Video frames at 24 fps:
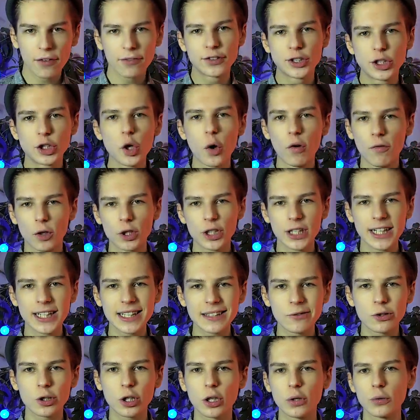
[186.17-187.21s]
все вот
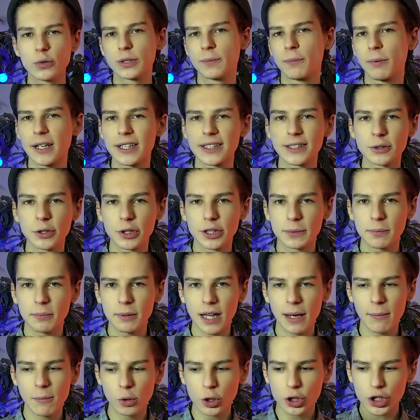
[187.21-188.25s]
это вот люди произносят,
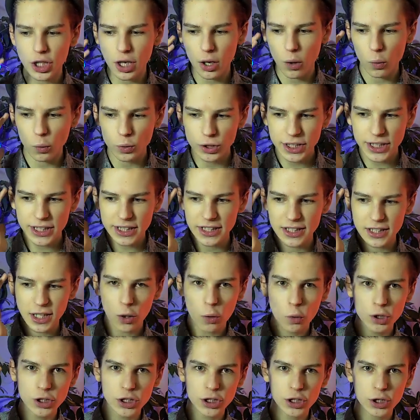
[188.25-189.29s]
потому что у них не
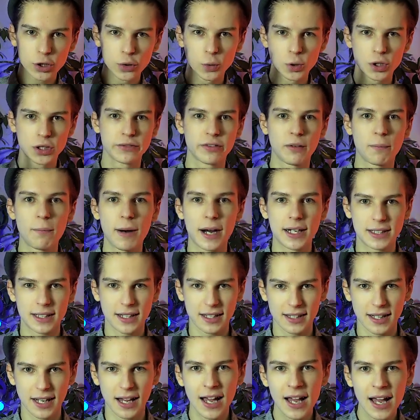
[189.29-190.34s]
находится нужного
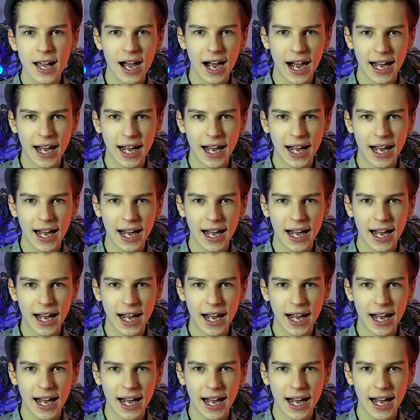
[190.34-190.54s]
паттерна.